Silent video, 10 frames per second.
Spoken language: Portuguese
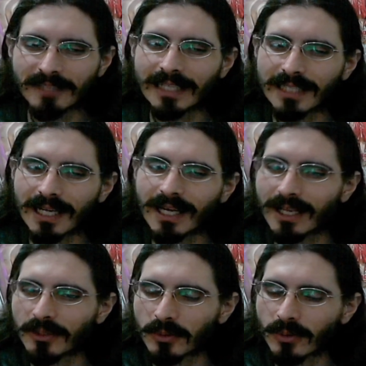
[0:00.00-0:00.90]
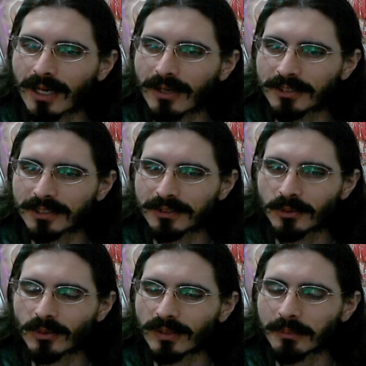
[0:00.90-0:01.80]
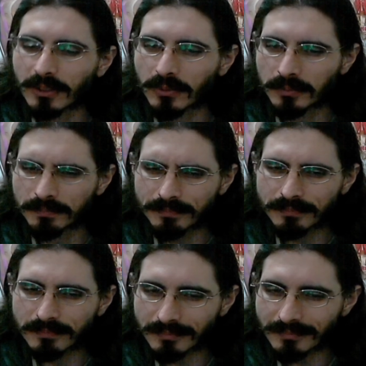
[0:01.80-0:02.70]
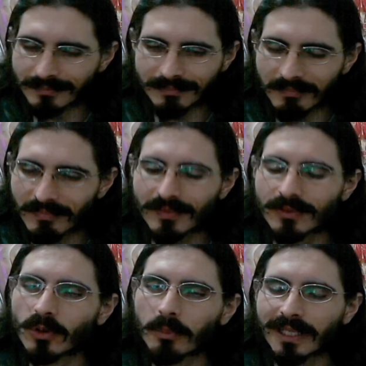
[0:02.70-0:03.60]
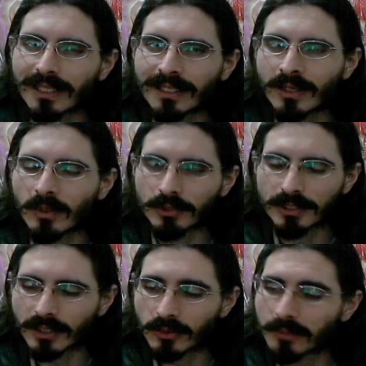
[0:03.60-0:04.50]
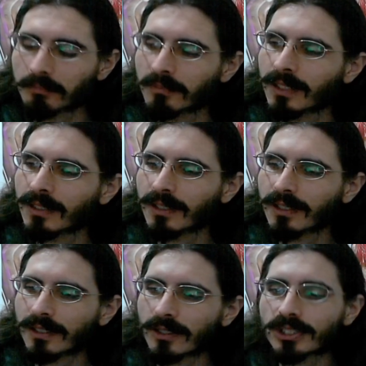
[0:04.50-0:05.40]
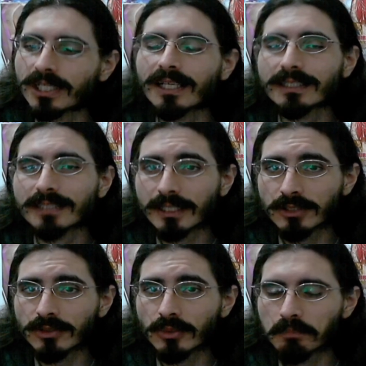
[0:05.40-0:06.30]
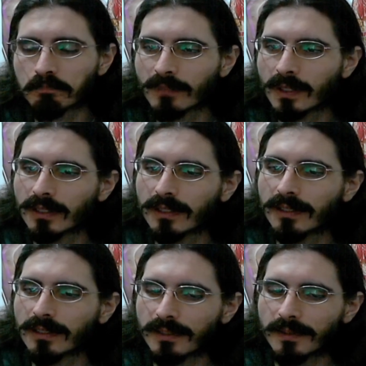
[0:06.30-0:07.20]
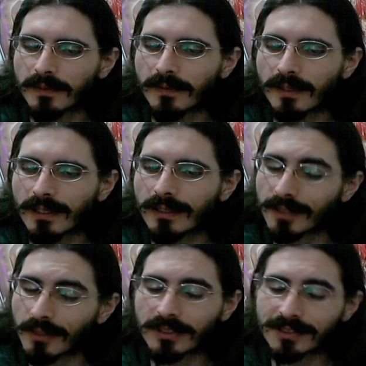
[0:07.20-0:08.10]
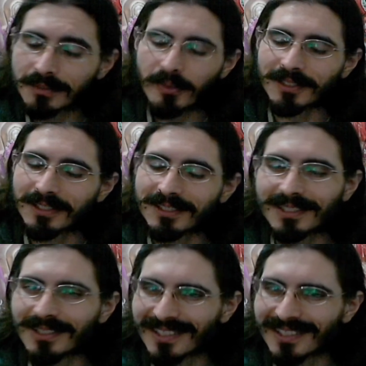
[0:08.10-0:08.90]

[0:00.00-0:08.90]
Que é a saga lá do lugar onde o Dom Flamingo domina, né, como ditador. E eu cheguei na saga de Zou. É, tem coisas importantes